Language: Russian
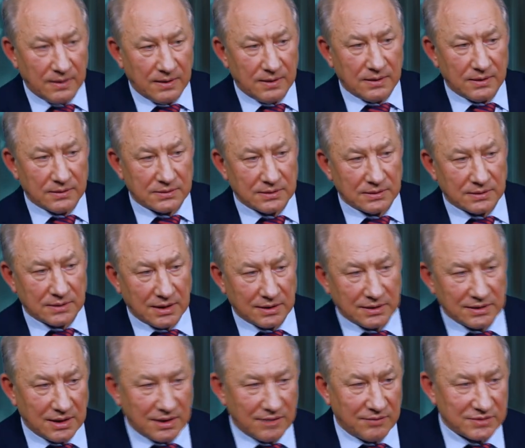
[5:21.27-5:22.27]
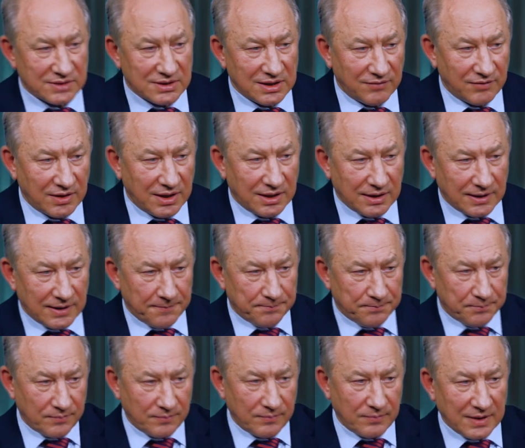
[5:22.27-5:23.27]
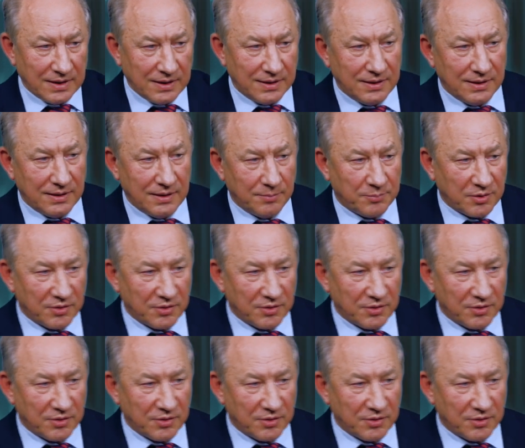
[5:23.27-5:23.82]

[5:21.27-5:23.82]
э, значит, когда возглавляла и